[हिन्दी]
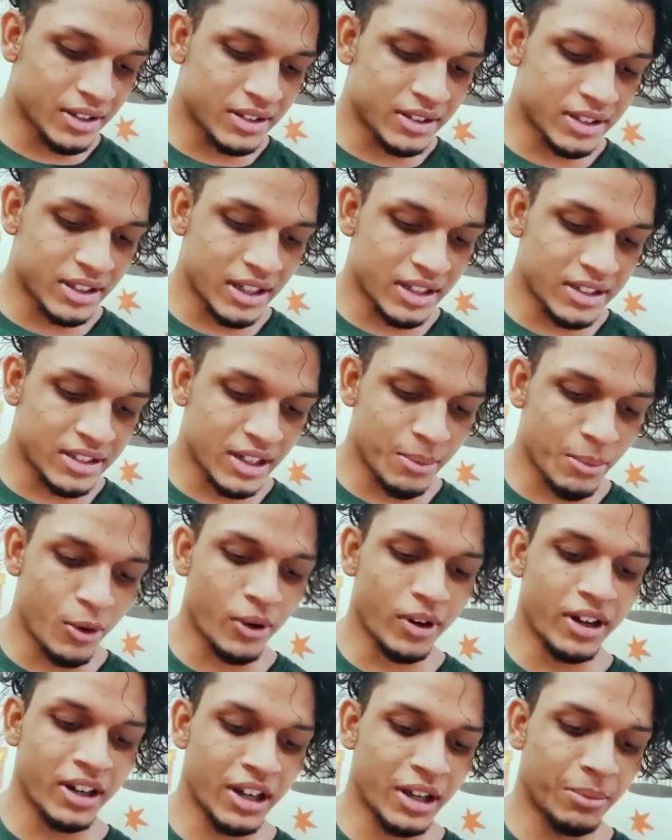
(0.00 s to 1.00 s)
इससे अच्छा
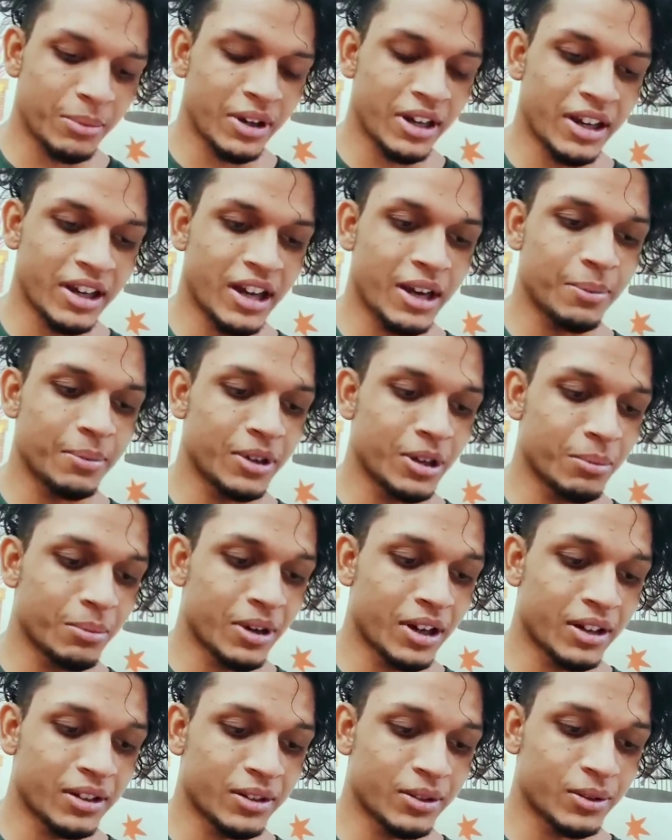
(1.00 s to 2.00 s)
मौका नहीं मिलेगा अपनी
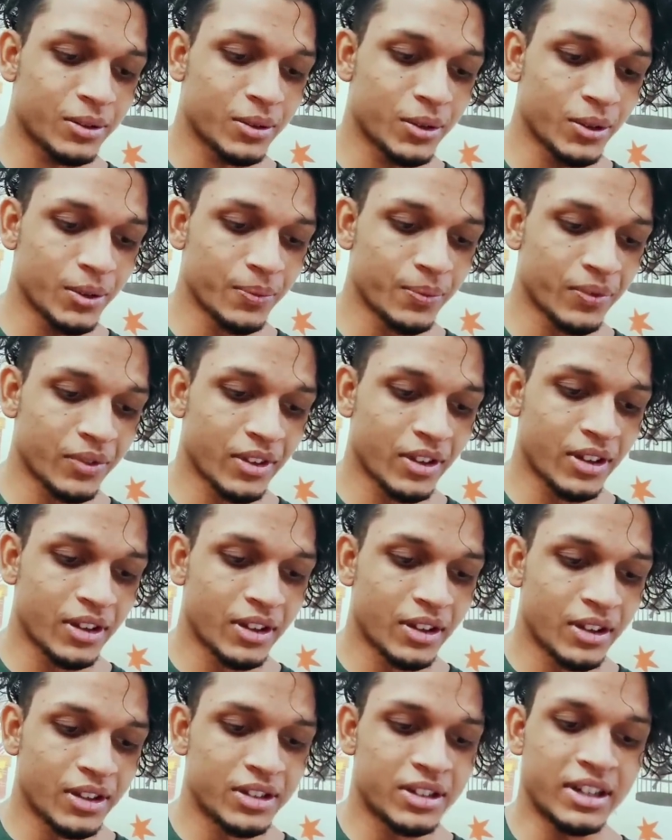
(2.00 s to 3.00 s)
बात को
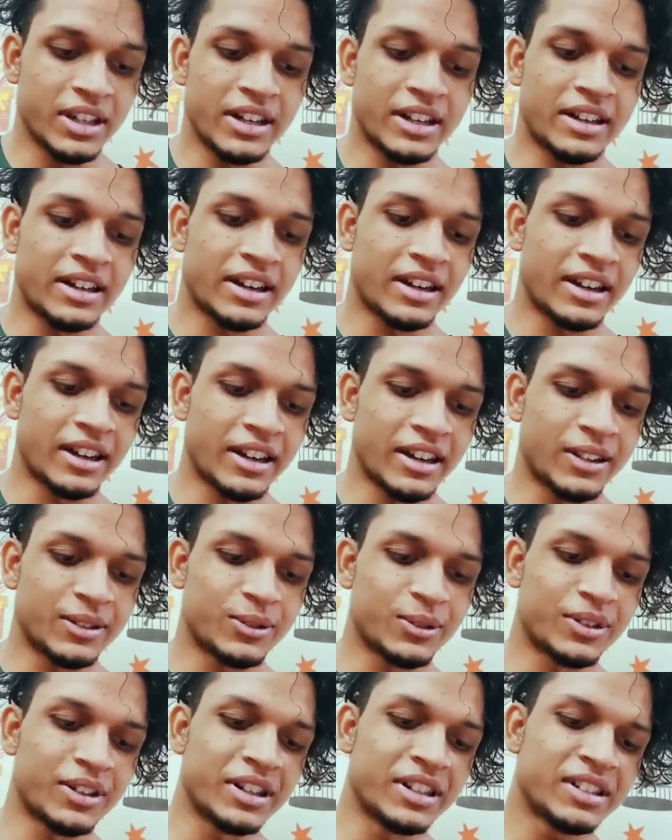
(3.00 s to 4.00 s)
शेयर करने का
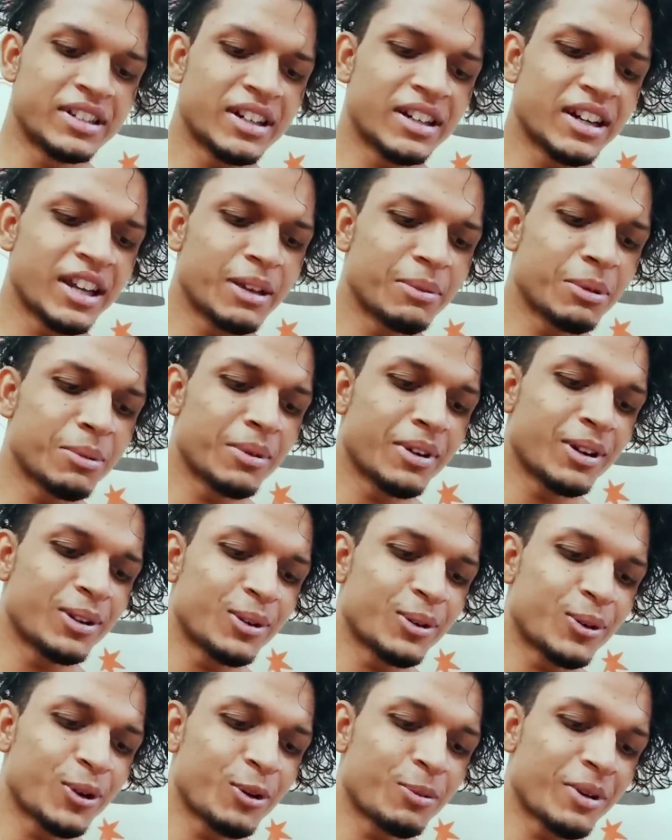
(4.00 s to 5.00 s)
सो टी शर्ट नहीं भी मिली
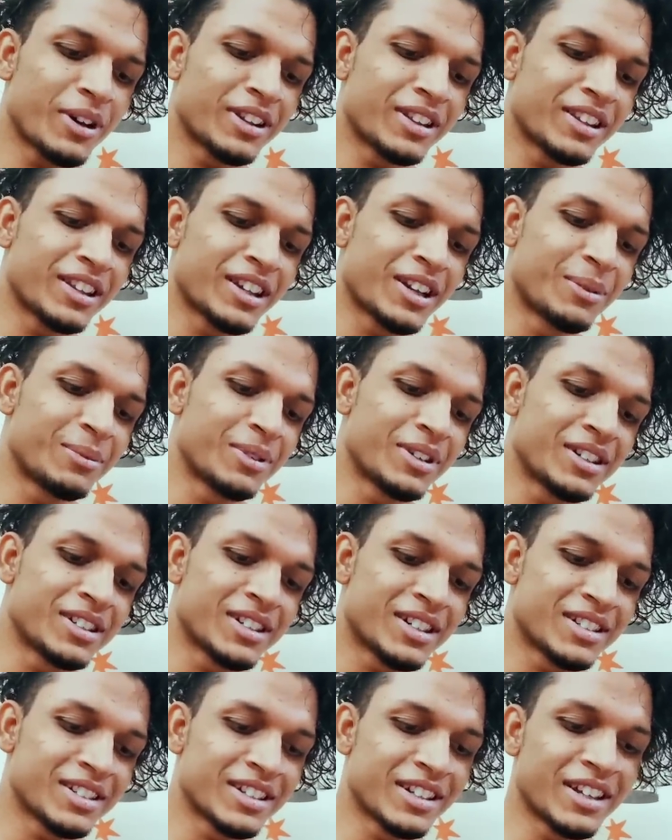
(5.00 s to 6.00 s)
तो कोई बात नहीं हम टी
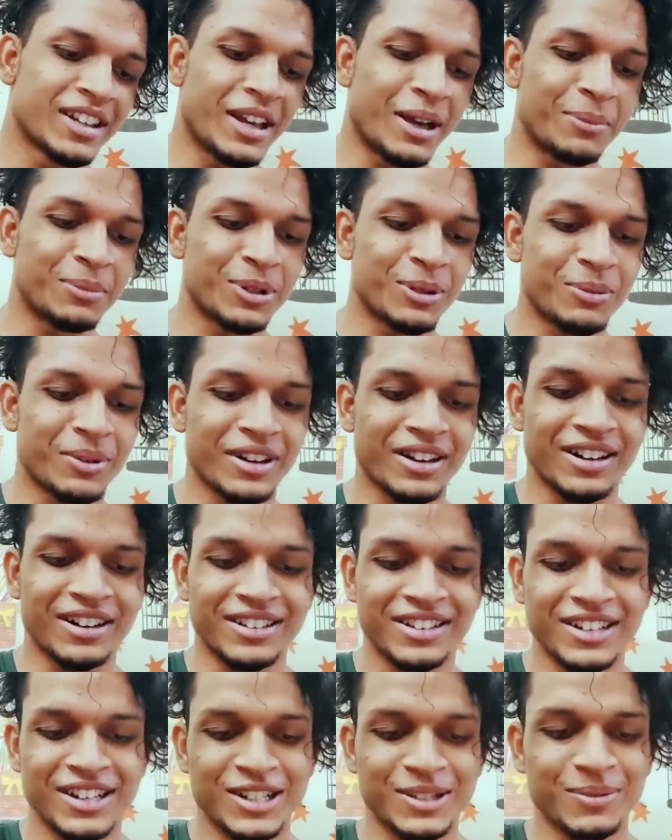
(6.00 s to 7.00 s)
शर्ट से नहीं आपसे प्यार
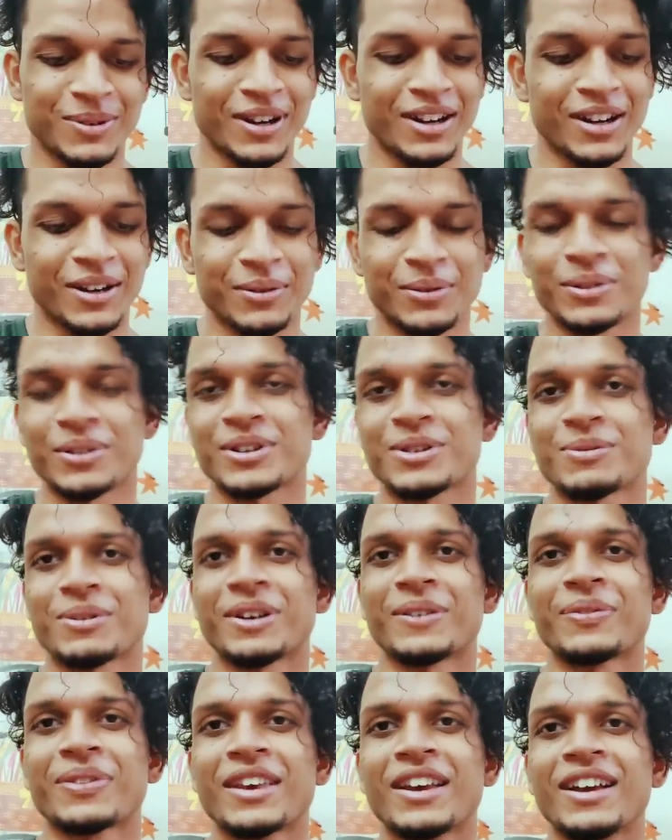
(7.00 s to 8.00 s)
करते हैं भाई लव यू
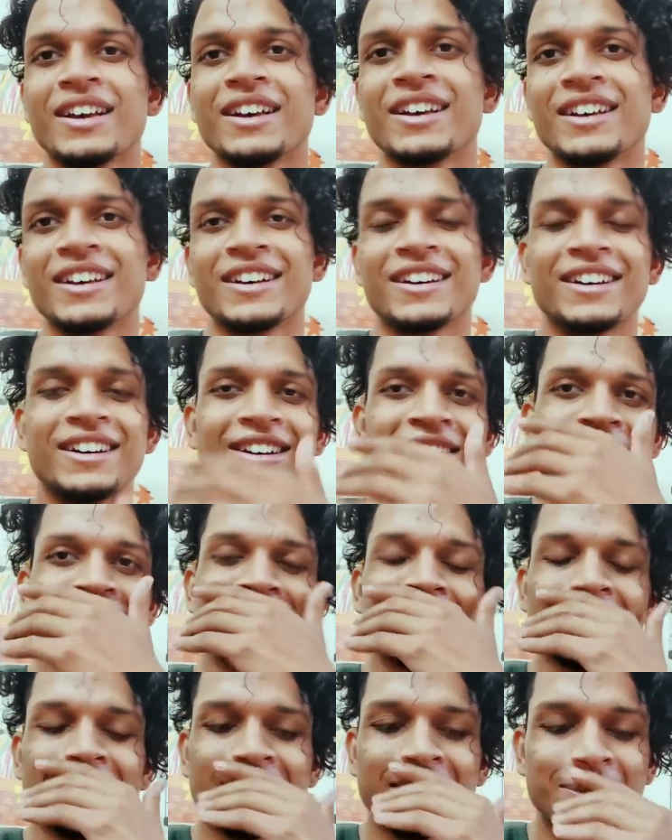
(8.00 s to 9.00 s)

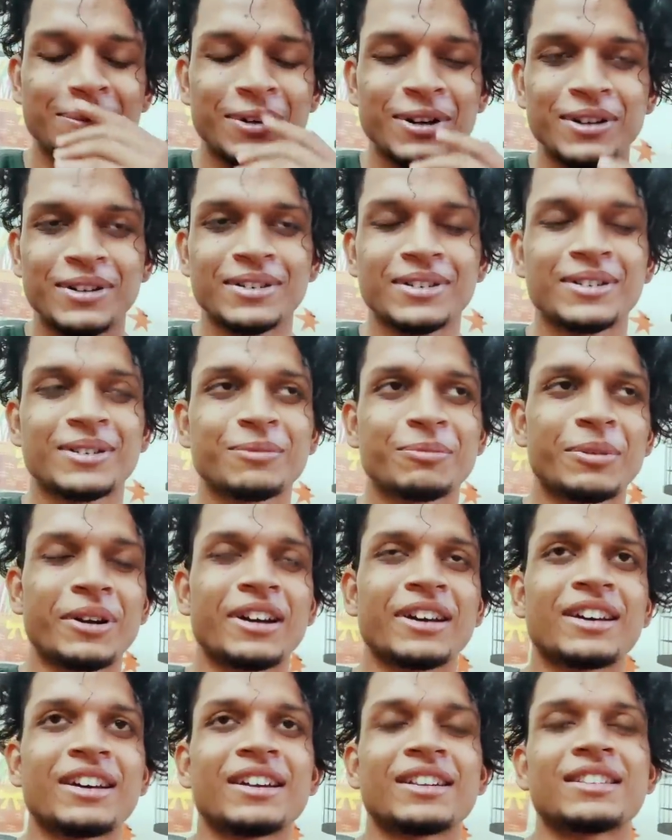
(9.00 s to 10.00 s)
भाई ये कमेंट
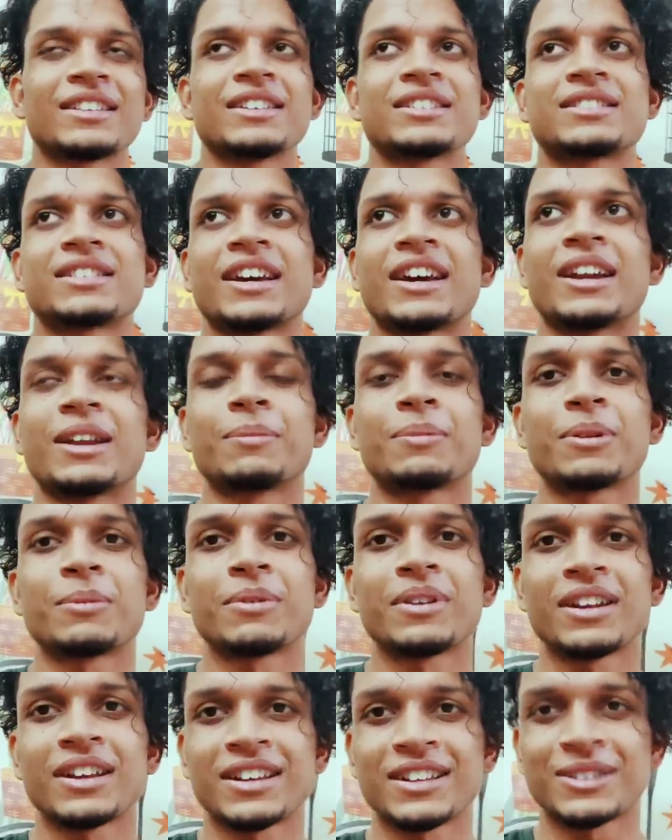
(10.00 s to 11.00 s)
पढ़कर इतने चेहरे पर
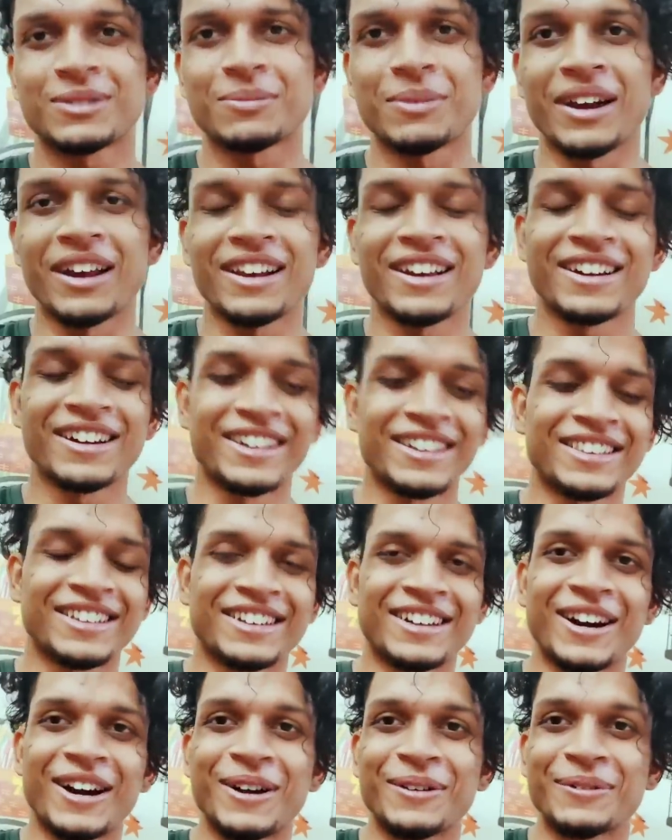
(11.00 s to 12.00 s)
मेरे एक स्माइल आ गई थी ना